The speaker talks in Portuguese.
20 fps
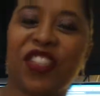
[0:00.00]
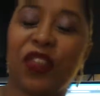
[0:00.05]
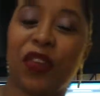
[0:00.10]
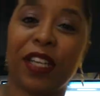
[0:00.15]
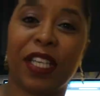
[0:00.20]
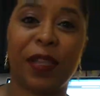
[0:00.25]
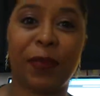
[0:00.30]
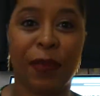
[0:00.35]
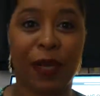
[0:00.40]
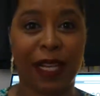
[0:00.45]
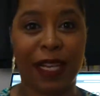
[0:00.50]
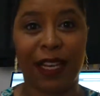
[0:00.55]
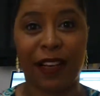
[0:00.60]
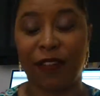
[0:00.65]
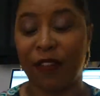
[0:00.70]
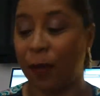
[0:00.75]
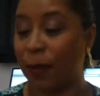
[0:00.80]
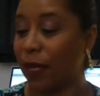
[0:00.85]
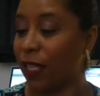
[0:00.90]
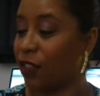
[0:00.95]
Estou aqui para
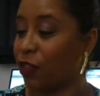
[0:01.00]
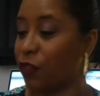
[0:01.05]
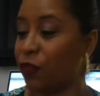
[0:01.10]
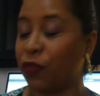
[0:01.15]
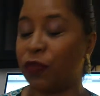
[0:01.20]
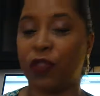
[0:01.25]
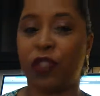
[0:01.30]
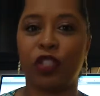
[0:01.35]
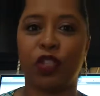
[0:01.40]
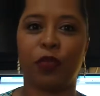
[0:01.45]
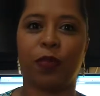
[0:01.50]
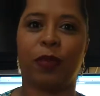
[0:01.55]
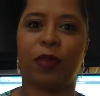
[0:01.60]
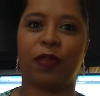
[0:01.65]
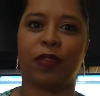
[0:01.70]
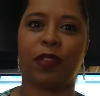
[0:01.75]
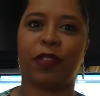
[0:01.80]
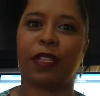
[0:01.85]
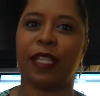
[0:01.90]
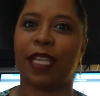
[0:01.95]
gravar mais um vídeo
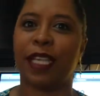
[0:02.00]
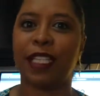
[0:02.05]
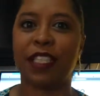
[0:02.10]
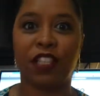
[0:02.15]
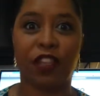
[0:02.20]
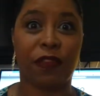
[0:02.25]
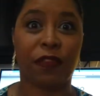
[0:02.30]
para vocês,